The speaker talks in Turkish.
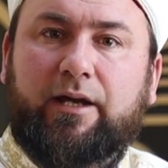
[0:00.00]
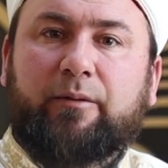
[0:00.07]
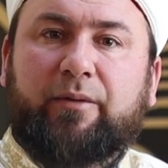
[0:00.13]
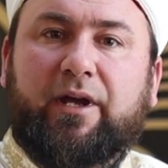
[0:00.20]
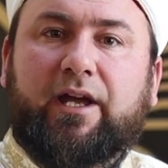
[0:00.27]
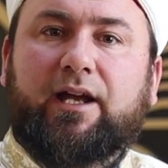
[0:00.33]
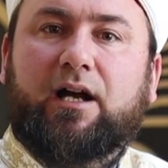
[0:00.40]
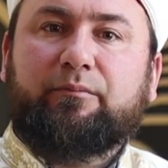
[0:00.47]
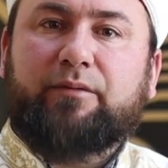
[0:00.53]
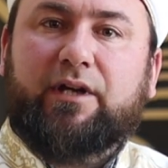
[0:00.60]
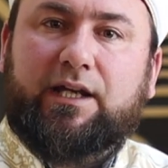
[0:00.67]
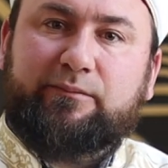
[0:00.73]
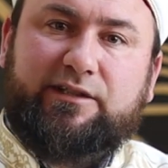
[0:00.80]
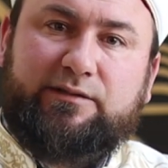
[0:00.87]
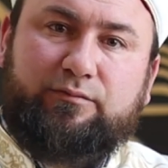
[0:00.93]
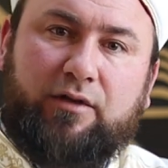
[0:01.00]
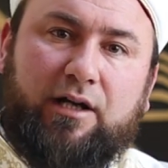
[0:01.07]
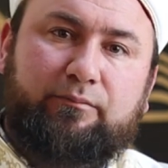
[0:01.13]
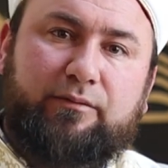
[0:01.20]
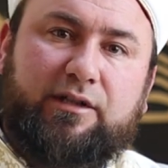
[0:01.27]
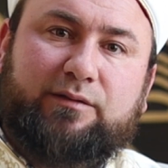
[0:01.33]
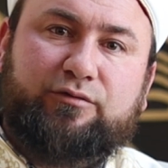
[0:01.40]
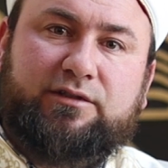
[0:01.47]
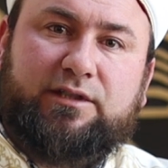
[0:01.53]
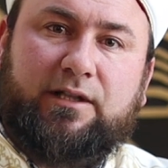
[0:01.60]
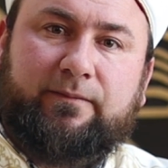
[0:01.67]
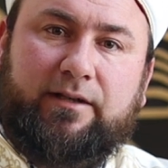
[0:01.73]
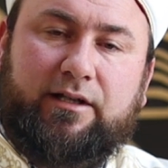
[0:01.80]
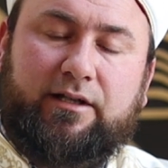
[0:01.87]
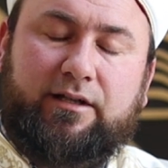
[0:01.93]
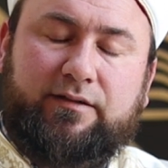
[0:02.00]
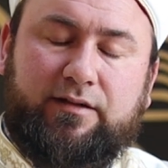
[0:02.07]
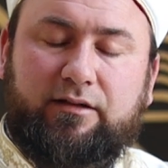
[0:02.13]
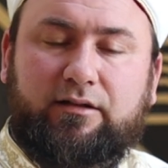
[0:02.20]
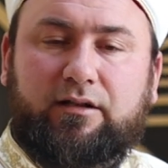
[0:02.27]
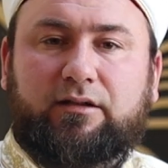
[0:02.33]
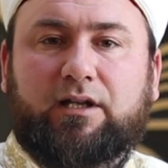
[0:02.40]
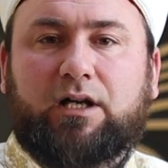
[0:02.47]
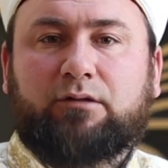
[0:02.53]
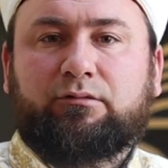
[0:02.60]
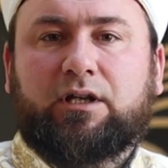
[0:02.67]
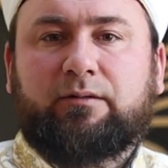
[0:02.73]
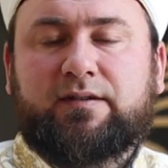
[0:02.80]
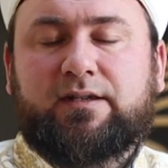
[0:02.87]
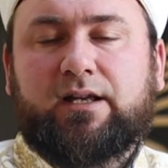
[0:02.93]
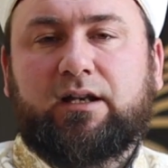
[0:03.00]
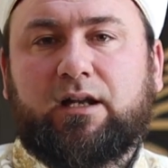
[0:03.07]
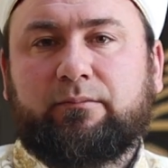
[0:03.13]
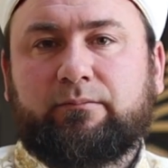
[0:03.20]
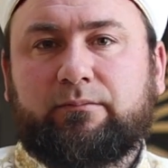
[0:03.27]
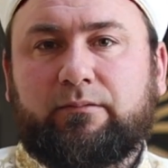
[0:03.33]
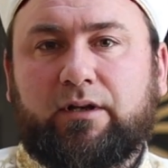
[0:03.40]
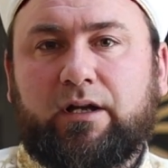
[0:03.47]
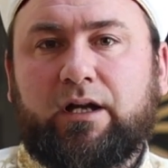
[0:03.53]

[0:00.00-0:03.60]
Peygamberimiz Muhammed Mustafa sallallahu aleyhi ve sellem